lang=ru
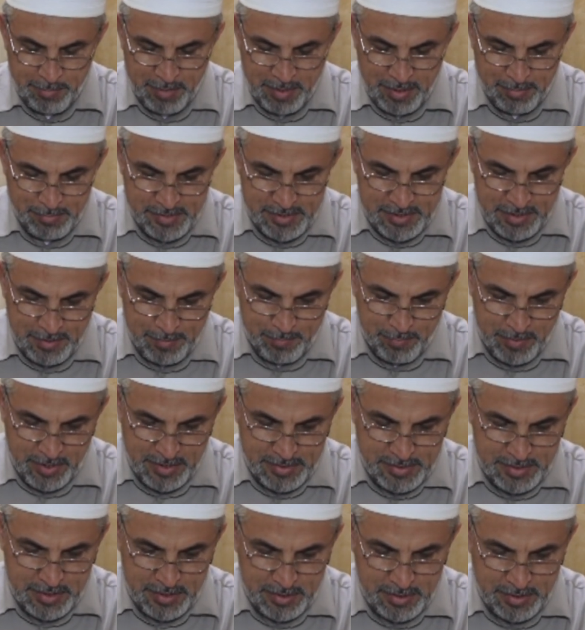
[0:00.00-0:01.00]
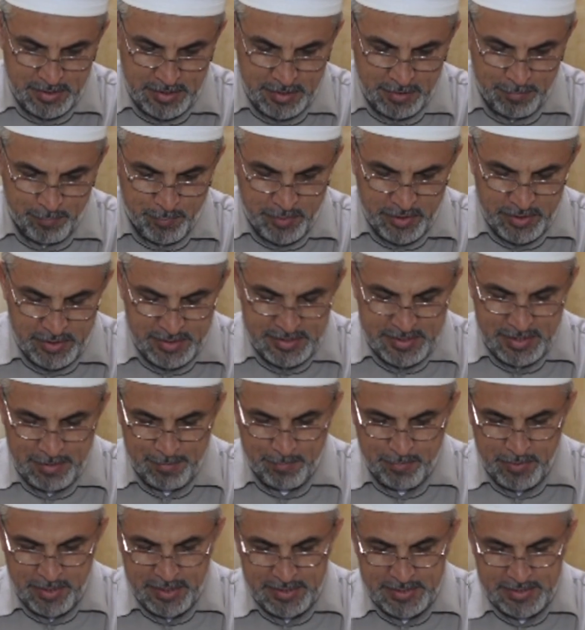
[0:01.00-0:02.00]
Потому что Аллах в суре
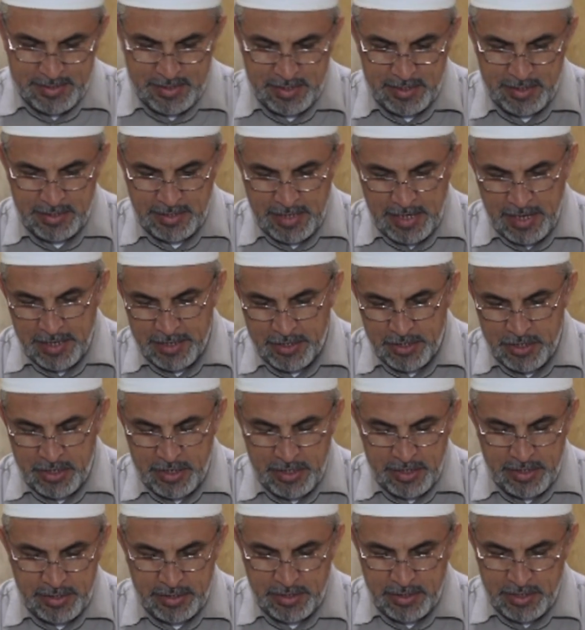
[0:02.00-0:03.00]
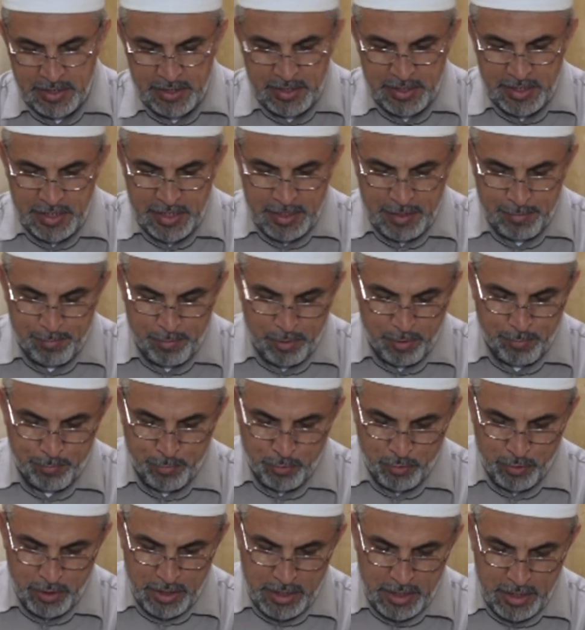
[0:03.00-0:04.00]
Аль-Исра говорит, что Он дает
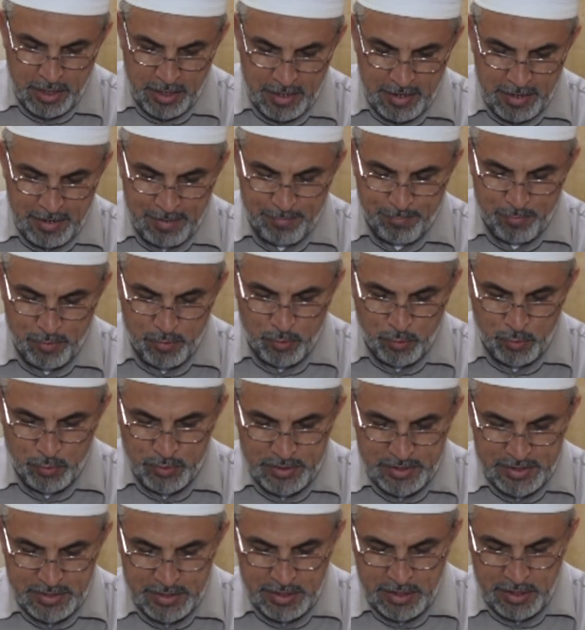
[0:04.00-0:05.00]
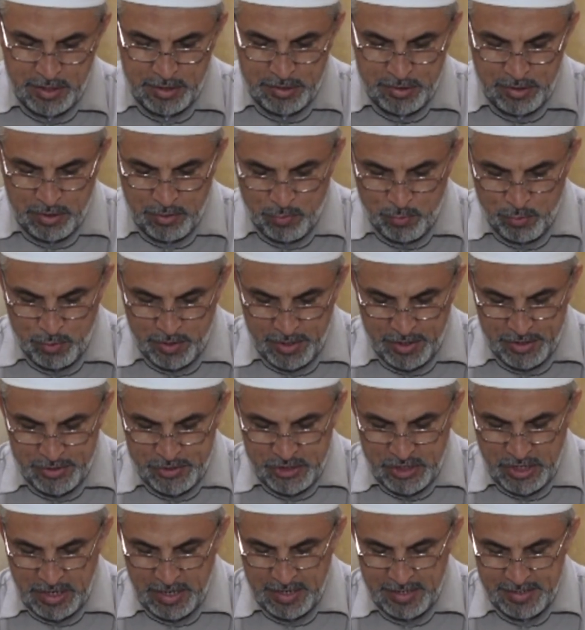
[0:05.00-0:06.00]
всем в этом мире,
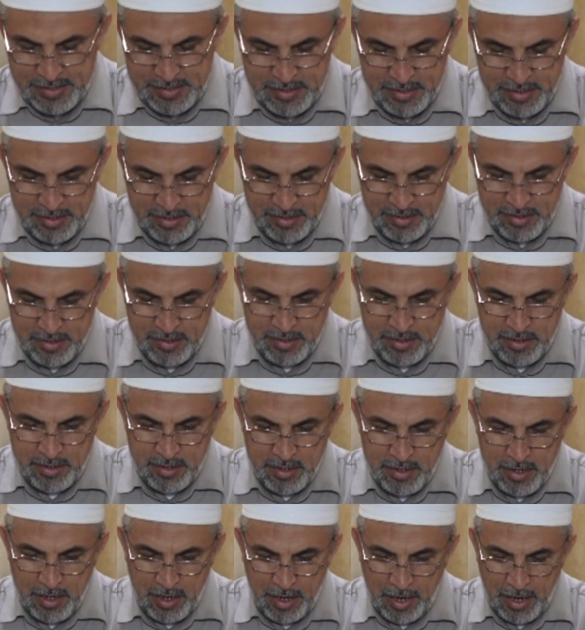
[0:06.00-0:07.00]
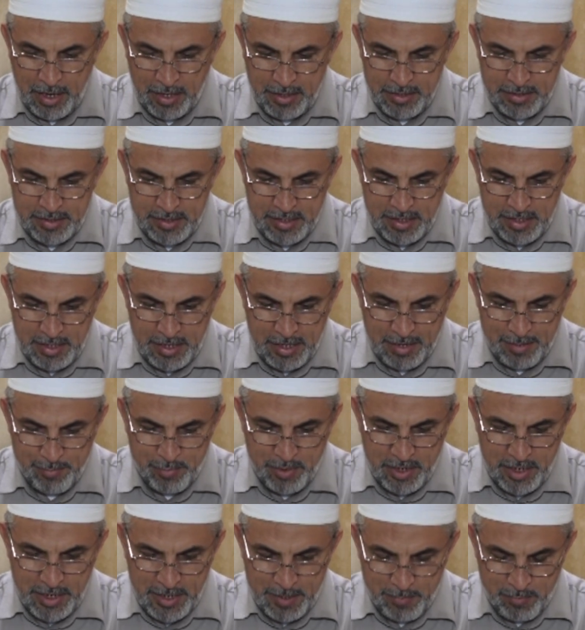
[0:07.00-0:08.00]
мусульманам и немусульманам,
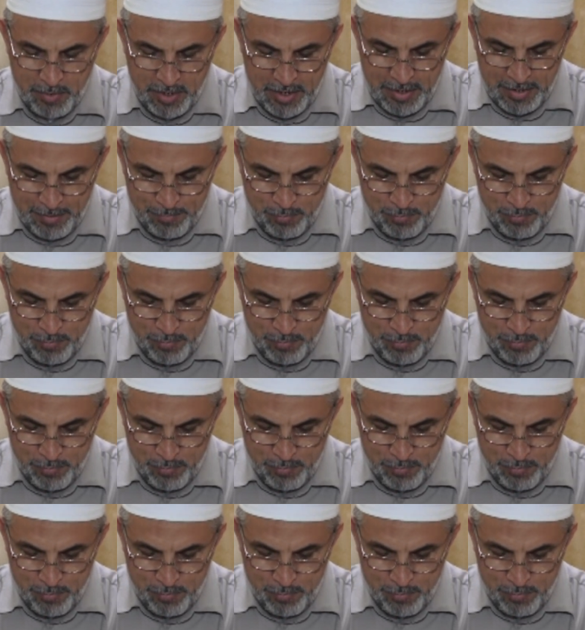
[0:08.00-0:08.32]
согласно их